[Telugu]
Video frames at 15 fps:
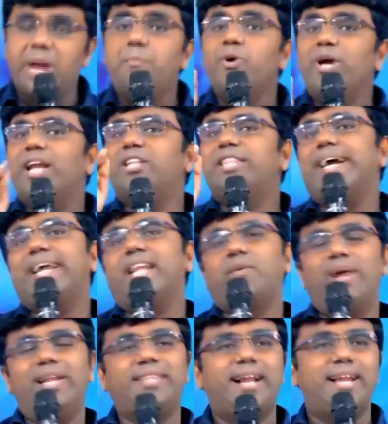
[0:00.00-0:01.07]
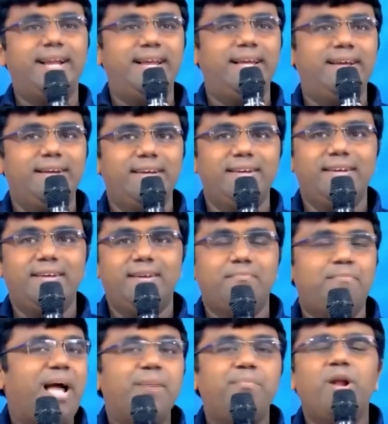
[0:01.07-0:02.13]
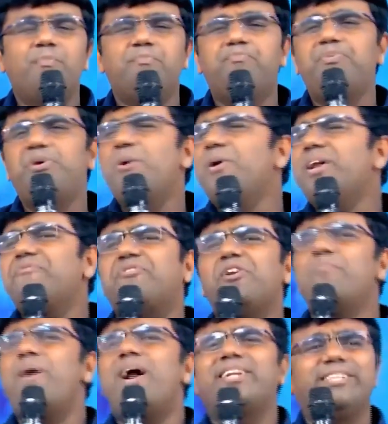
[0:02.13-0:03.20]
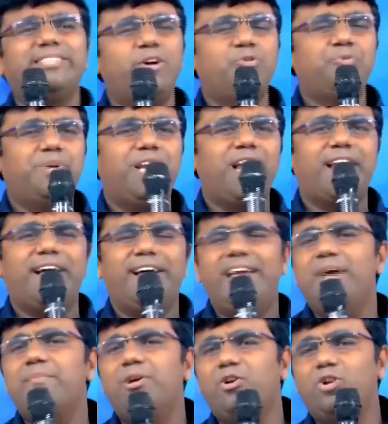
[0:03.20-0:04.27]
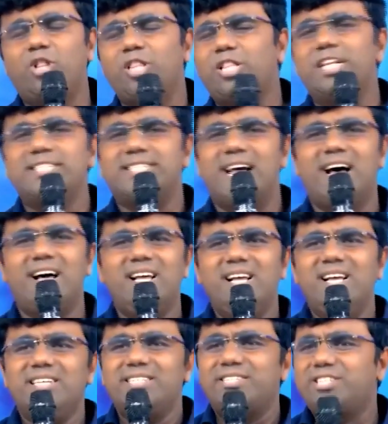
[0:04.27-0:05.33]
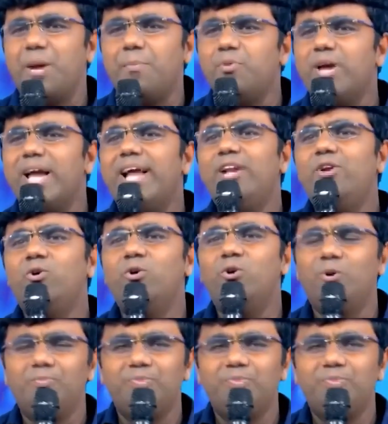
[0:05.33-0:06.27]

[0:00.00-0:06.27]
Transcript: సమూహల దగ్గరికి వెళ్తాడండి బైబిల్ బ్యూటిఫుల్ మాట దేవుని పిల్లారా ఏమని తెలుసా సమూహలు